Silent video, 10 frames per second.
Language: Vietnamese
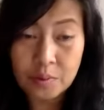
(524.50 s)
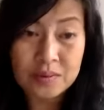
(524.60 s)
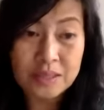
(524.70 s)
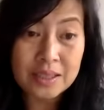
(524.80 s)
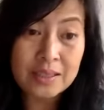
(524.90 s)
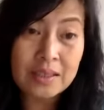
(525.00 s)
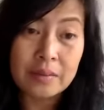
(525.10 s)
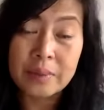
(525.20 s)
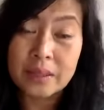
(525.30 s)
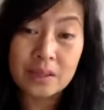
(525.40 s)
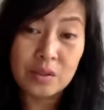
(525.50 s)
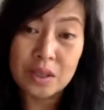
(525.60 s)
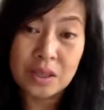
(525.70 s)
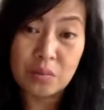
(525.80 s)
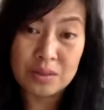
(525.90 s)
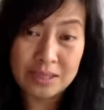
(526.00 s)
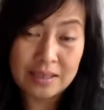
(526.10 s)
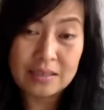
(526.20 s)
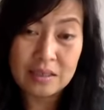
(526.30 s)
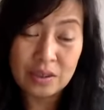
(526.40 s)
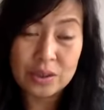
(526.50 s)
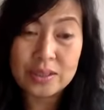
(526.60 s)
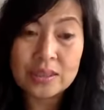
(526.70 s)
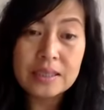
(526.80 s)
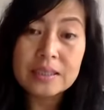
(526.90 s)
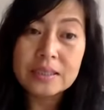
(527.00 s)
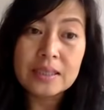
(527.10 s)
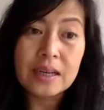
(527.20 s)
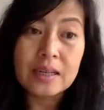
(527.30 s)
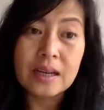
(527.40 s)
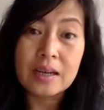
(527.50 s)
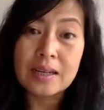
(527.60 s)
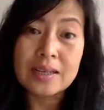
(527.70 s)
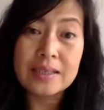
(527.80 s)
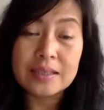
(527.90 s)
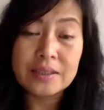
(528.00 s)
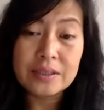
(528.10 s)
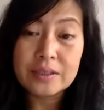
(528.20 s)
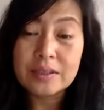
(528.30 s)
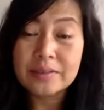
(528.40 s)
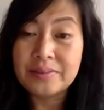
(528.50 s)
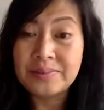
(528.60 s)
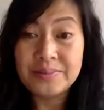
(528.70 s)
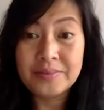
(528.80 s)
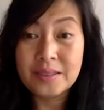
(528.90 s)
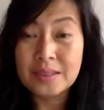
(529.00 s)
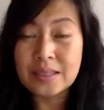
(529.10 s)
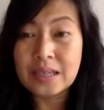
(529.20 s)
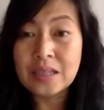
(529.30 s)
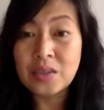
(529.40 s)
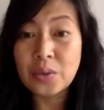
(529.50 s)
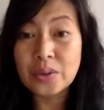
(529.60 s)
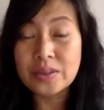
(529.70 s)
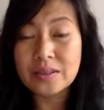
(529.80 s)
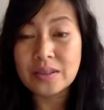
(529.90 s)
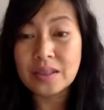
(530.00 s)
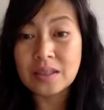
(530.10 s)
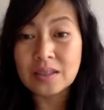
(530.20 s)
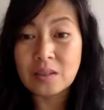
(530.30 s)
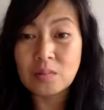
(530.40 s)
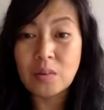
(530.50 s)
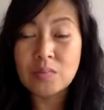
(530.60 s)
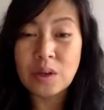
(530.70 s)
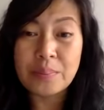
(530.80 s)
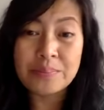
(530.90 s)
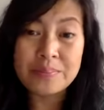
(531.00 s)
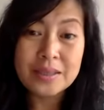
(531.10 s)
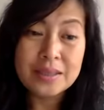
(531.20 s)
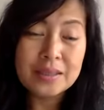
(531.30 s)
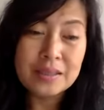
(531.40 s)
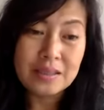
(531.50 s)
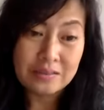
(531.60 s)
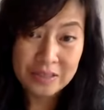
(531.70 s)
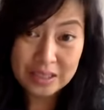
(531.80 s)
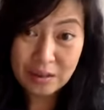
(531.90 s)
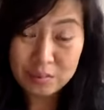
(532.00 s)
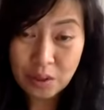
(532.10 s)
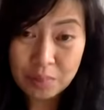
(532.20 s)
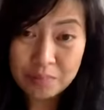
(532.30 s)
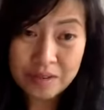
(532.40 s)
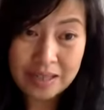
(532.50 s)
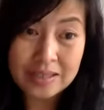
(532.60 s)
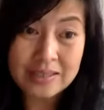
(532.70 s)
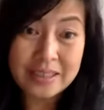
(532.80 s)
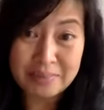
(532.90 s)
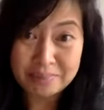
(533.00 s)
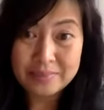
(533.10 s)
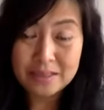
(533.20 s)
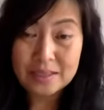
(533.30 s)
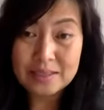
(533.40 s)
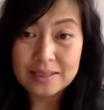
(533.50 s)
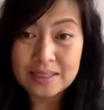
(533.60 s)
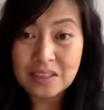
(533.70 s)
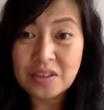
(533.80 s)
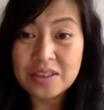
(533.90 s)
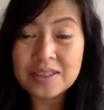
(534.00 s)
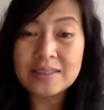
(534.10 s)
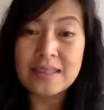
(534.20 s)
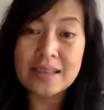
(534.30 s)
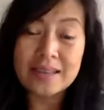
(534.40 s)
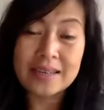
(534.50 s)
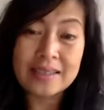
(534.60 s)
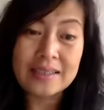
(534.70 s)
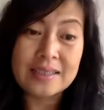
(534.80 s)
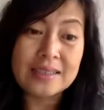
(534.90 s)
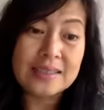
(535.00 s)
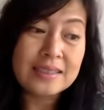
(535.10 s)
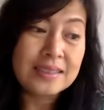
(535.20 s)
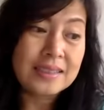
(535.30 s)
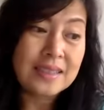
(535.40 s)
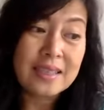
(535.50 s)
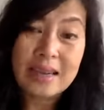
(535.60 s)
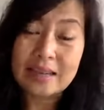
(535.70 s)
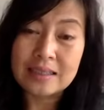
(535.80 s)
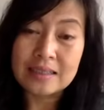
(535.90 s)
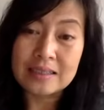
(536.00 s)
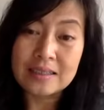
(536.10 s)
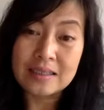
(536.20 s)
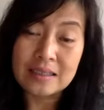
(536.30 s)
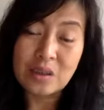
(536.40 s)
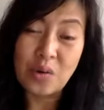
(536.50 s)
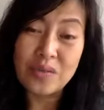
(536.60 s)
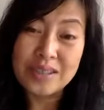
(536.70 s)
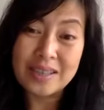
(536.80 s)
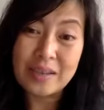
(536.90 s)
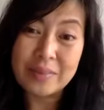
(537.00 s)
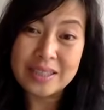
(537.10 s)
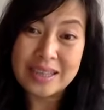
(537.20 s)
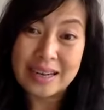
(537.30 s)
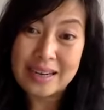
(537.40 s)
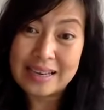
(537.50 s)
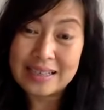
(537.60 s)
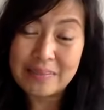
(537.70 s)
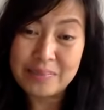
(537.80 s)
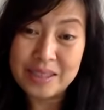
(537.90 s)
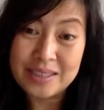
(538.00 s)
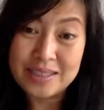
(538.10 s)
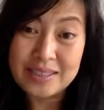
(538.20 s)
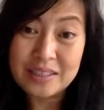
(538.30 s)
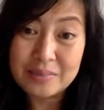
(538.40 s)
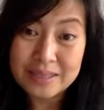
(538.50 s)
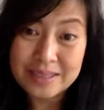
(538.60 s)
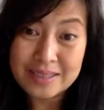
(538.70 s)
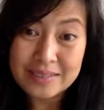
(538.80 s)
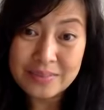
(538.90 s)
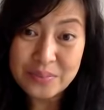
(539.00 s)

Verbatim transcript: quý vị thấy ở Mỹ chuyện này cũng xảy ra thường xuyên à, gần đây nè người ta cứ đổ thừa à, tổng thống Trump à, vì ông Trump phản ứng chậm à, cho nên là cái à, cái nạn à, dịch Covid này mới tràn lan khắp nơi trên nước Mỹ